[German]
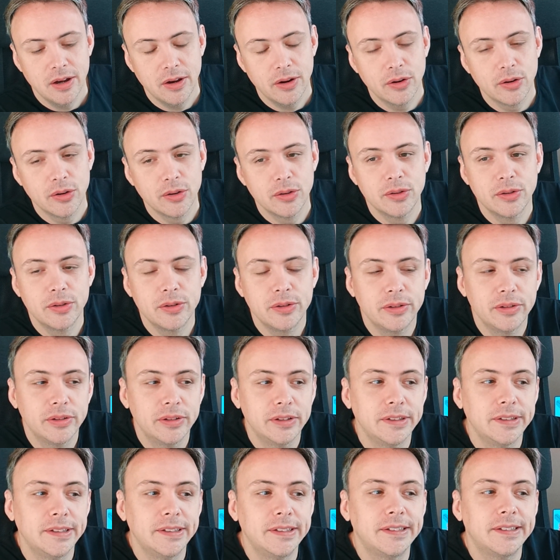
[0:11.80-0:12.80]
Uhr
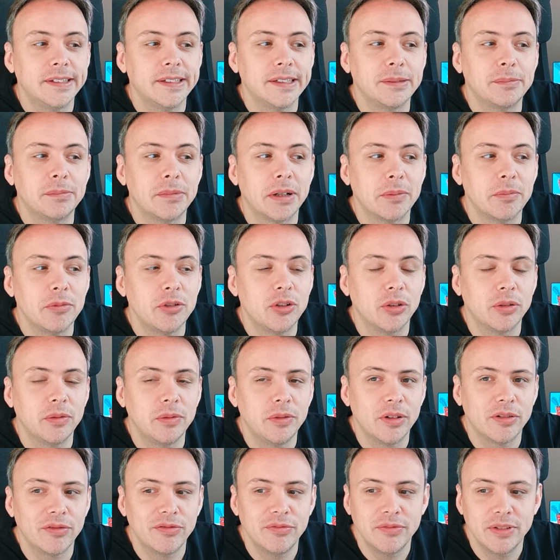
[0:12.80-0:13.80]
und ich mache mich heute
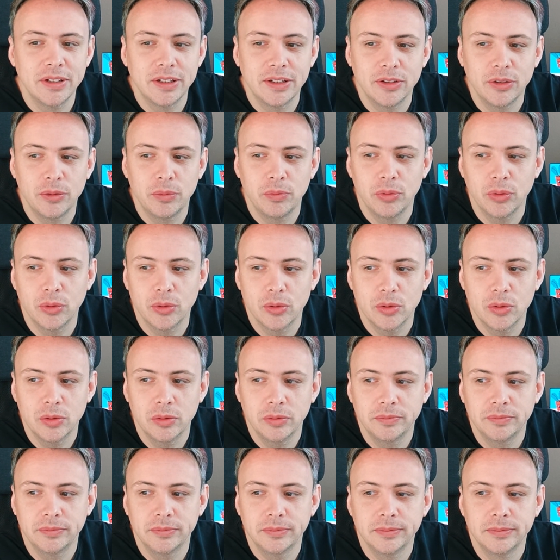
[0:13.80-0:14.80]
wieder auf den Weg ins Büro.
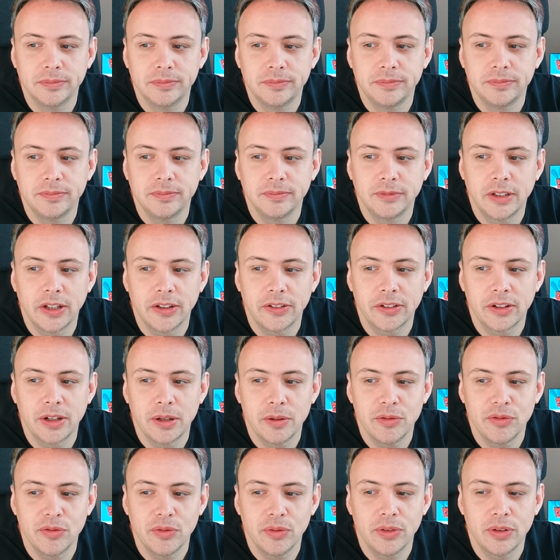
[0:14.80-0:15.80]
Mm, gestern
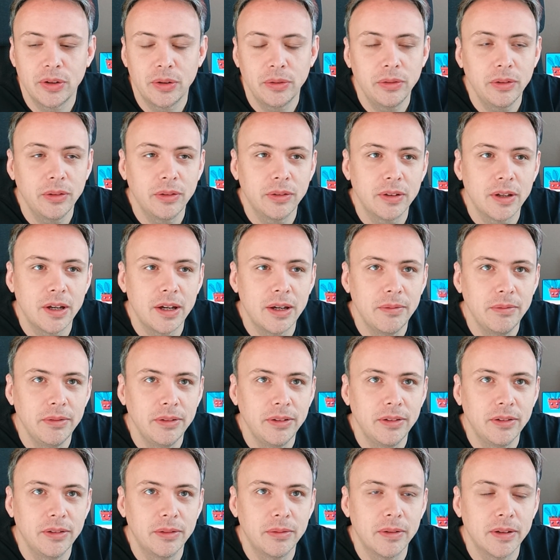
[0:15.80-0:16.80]
habe ich von zu Hause aus
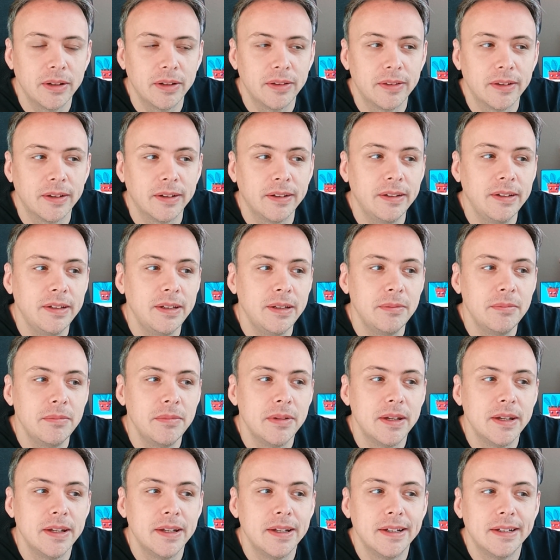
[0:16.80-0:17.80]
gearbeitet, es war ganz angenehm.
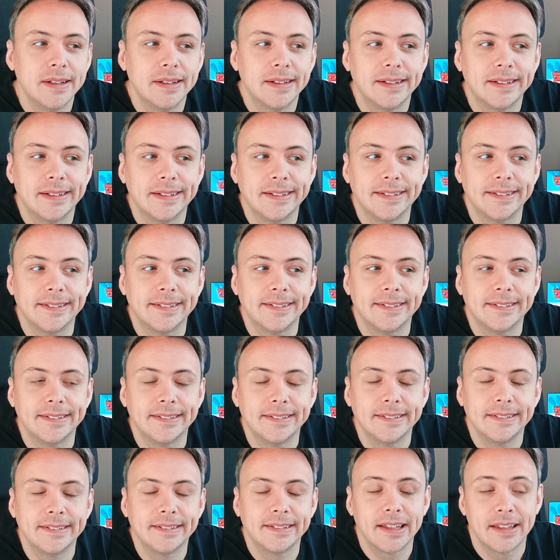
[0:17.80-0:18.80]

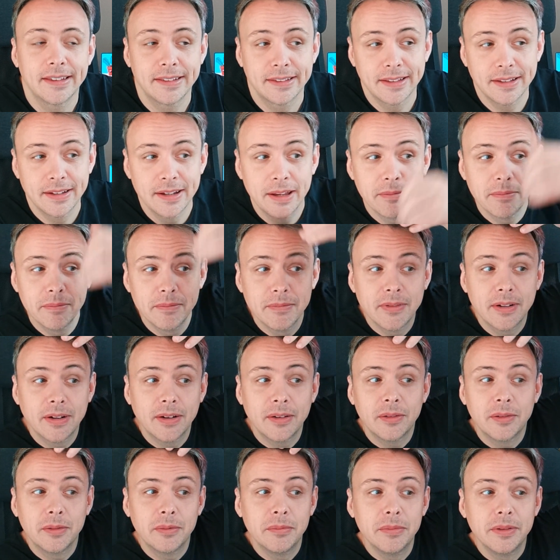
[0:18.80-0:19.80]
Äh, gestern haben wir
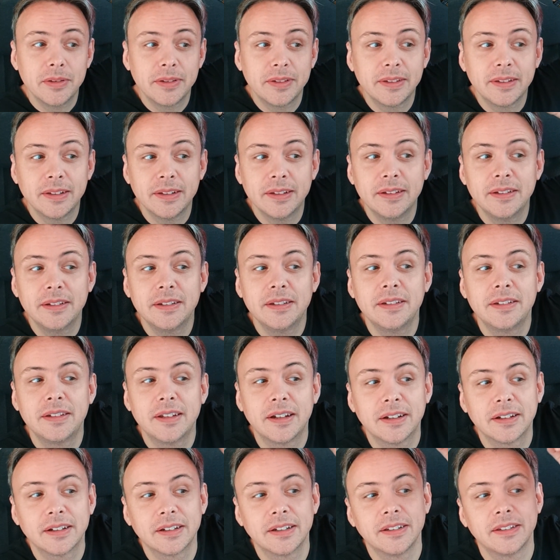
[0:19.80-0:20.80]
auch ein bisschen in
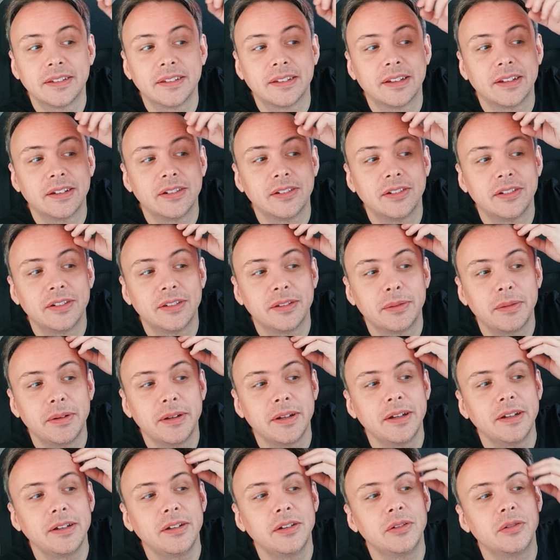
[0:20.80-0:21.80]
Darkest Dungeon 2
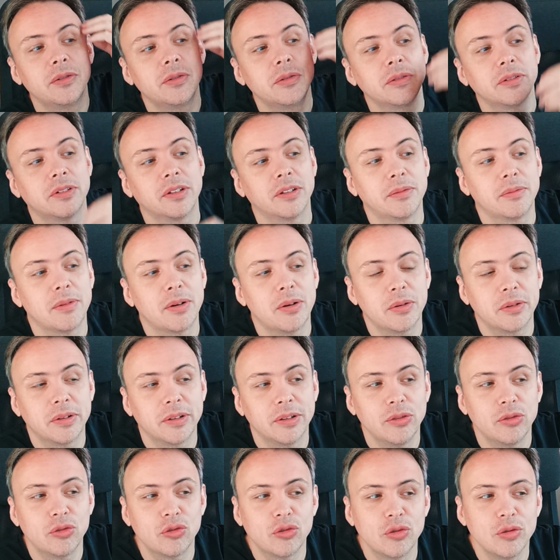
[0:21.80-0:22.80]
reingeguckt, das war auch
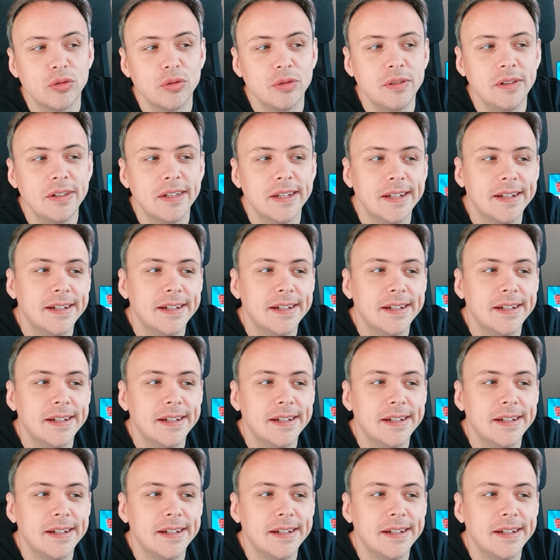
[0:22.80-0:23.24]
ganz schön.